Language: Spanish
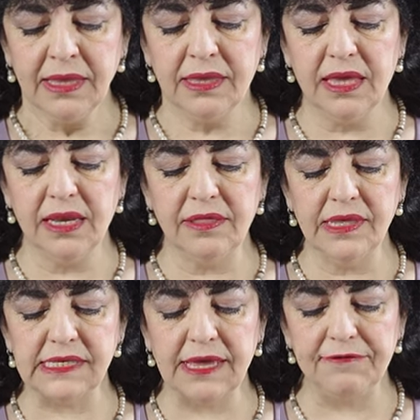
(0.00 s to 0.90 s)
quiere
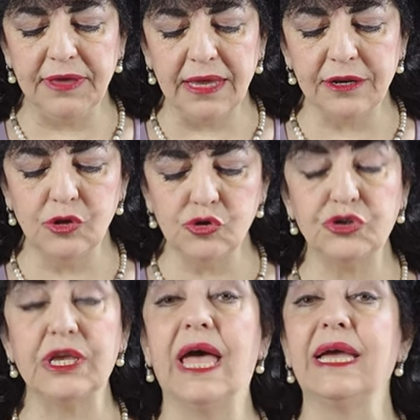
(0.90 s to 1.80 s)

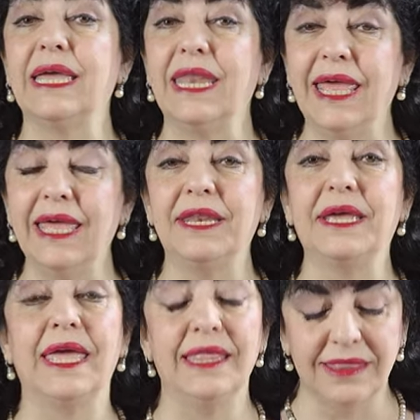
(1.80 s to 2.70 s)
desafiarnos a creer
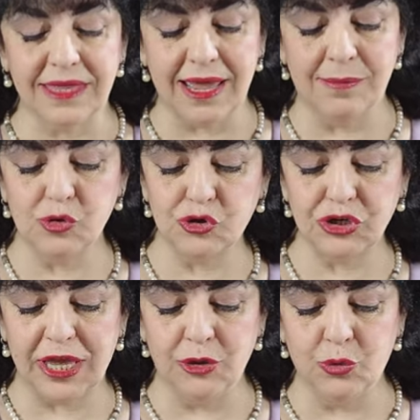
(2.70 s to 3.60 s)
que
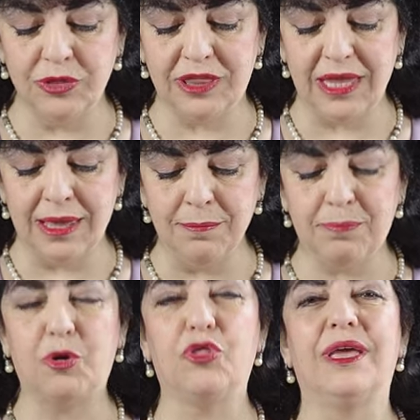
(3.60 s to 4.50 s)
entramos en un
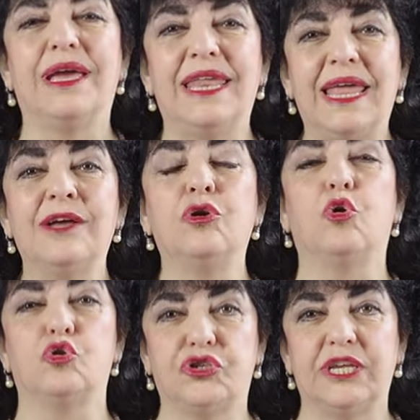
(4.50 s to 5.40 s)
tiempo de gran
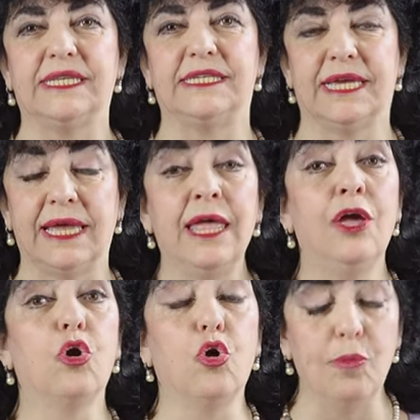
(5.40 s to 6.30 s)
cosecha,
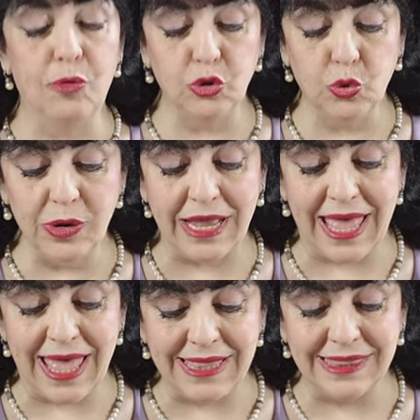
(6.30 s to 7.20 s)
como
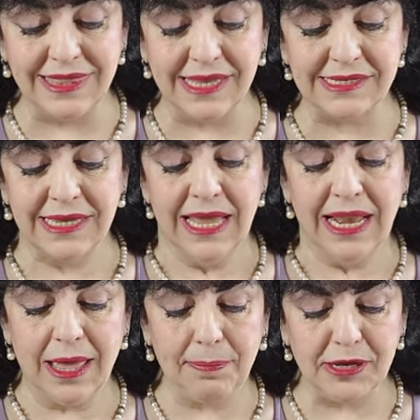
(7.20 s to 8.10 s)
nunca antes.
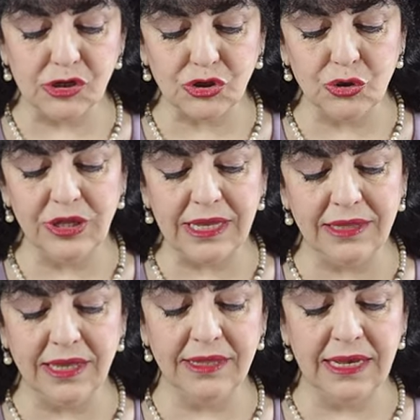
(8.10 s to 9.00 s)
Las personas
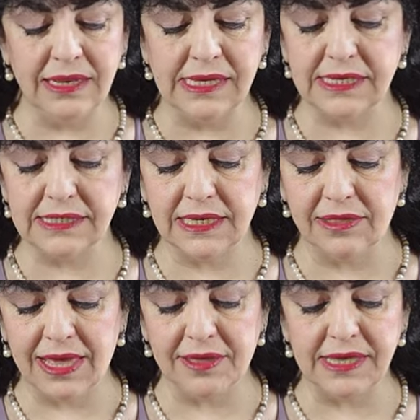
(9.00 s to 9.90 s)
tienen
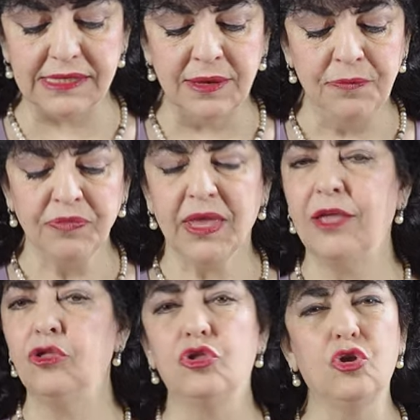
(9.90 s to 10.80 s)
necesidades
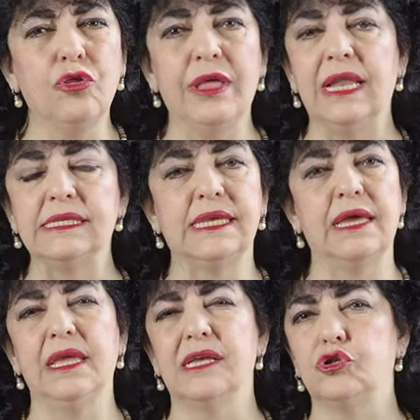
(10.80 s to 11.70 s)
en todas las
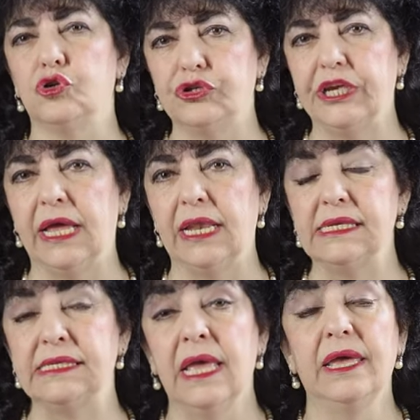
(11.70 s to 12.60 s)
áreas
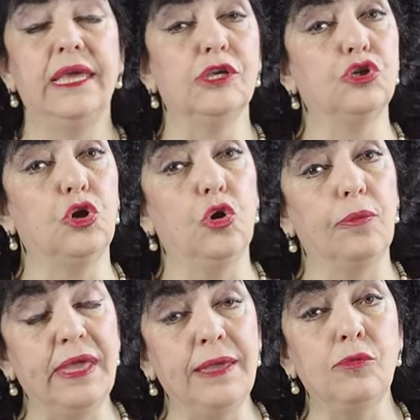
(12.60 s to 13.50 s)
sociales y eso lo
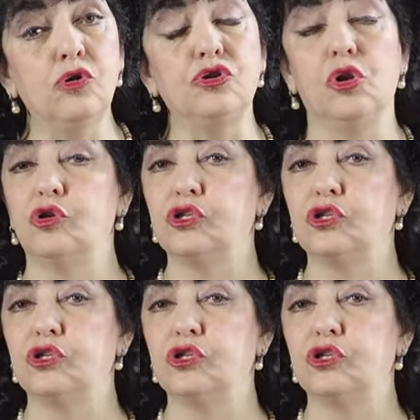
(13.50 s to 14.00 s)
vemos, lo